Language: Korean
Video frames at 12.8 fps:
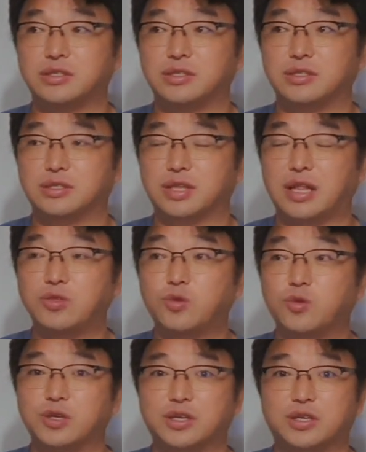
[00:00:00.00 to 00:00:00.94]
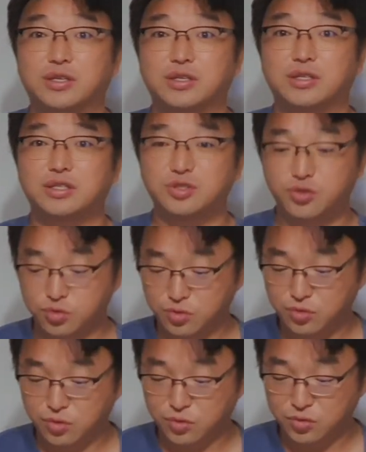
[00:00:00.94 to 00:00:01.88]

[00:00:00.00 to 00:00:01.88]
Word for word: 그 단독형 일중